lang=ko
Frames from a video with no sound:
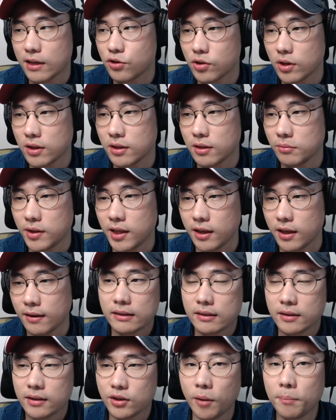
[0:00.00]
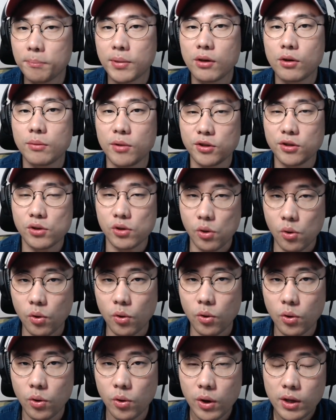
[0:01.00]
수 있기 때문에 연필로 먼저
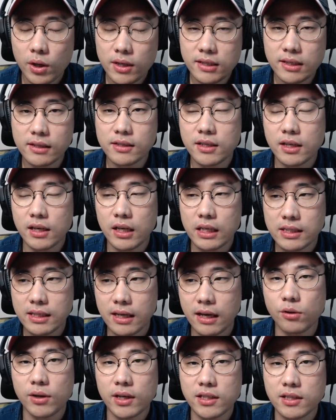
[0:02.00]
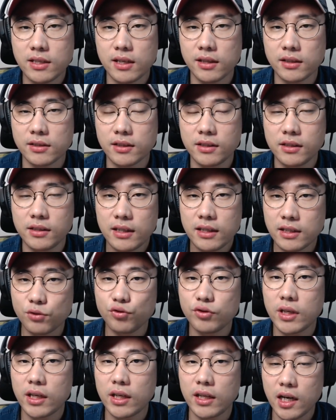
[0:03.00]
적고 실제 사용한 시간을 그
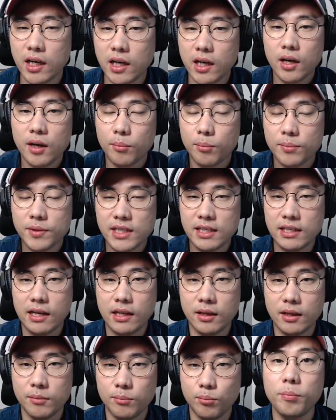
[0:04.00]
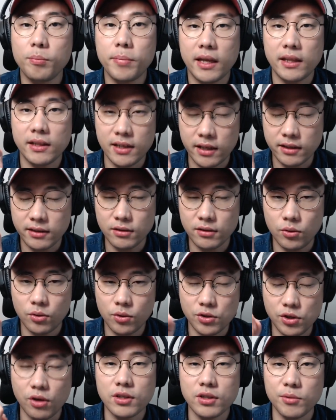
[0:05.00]
위에다가 진한 볼펜 같은 걸로
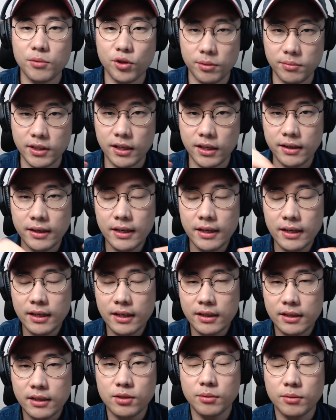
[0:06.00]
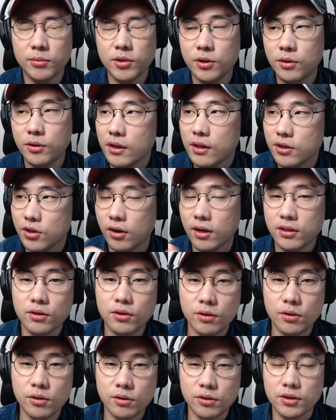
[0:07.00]
적으시면 됩니다. 그래서 뭐 저 같은
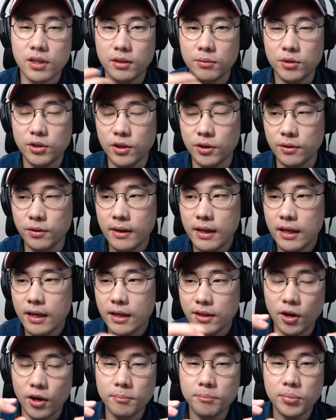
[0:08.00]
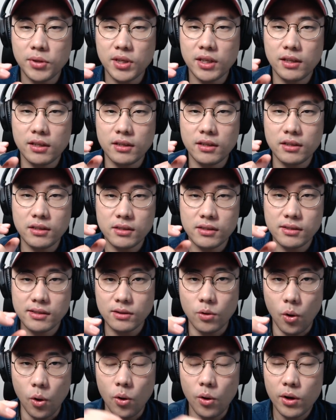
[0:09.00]
경우는 어떻게 하냐면요. 연필을
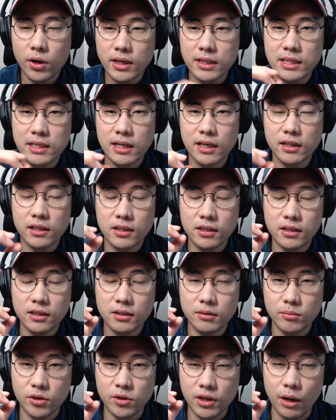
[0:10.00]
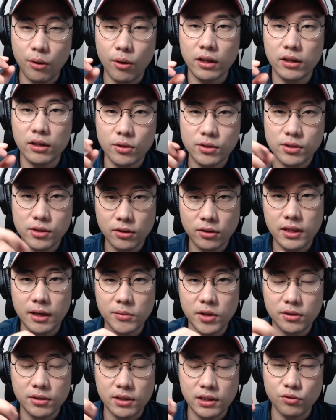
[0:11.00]
쓰고 그 시간을 뭐 계획대로
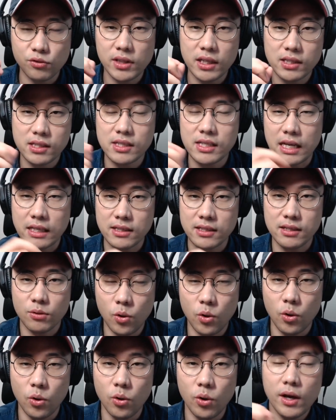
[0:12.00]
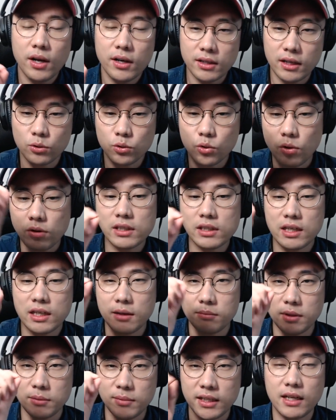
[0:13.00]
썼다면 그 위에 쓰지 않고 그냥
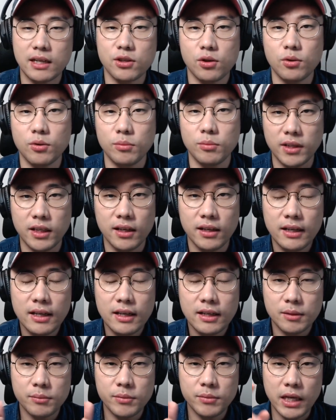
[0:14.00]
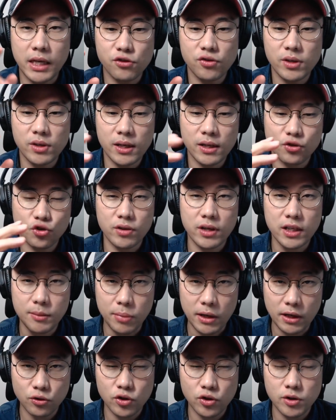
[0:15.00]
동그라미만 딱 쳐놓습니다. 그럼 나중에 주간에
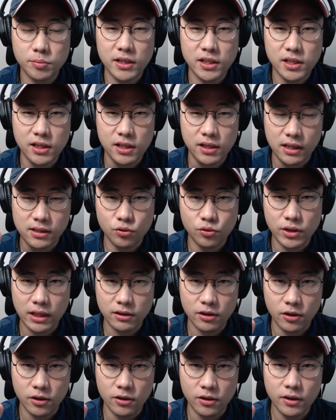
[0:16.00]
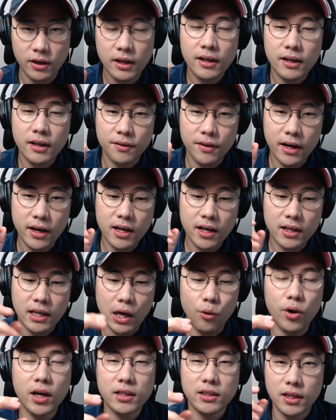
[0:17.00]
168시간을 다 쓰고 나서 내가
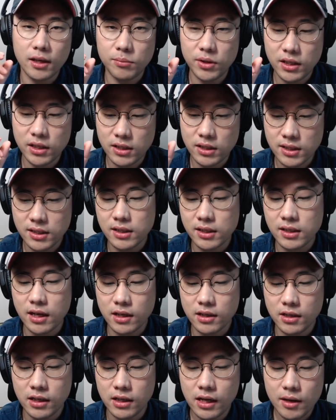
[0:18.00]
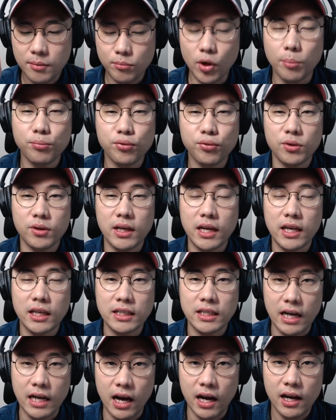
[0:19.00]
계획 대비 실행을 몇 프로나
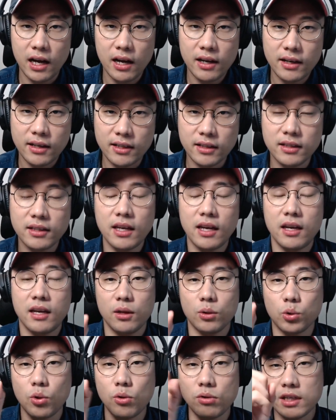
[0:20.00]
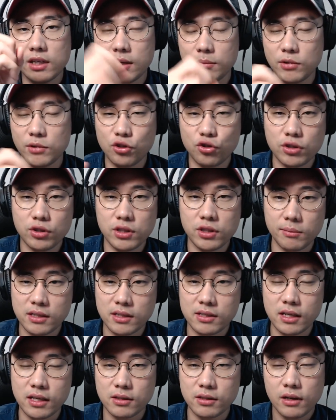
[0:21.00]
했는가 그때 동그라미 숫자만
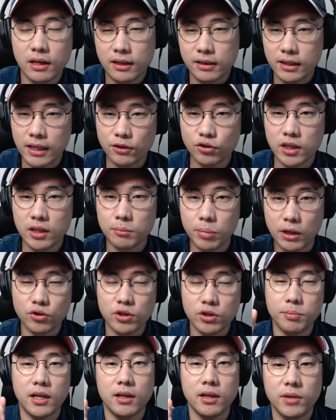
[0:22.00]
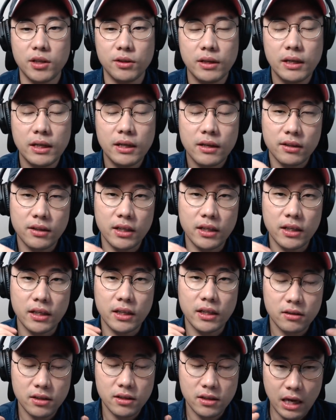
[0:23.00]
세서 나누기 168 하면 네,
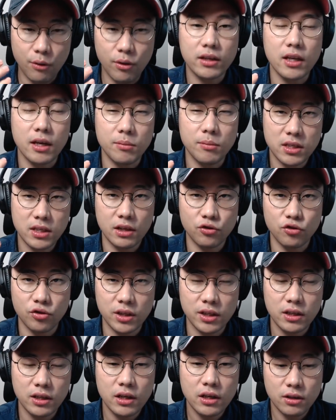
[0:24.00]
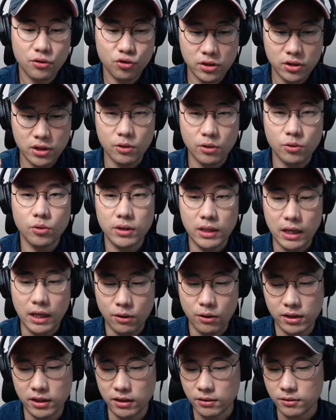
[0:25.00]
계획 대비 실행률이 숫자로 나오게
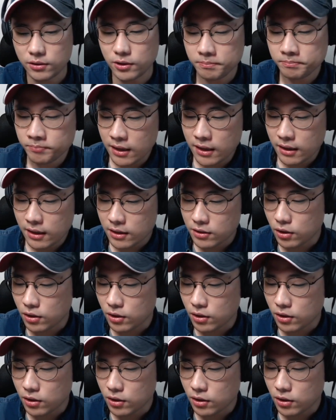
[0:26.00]
되는 거죠. 그래서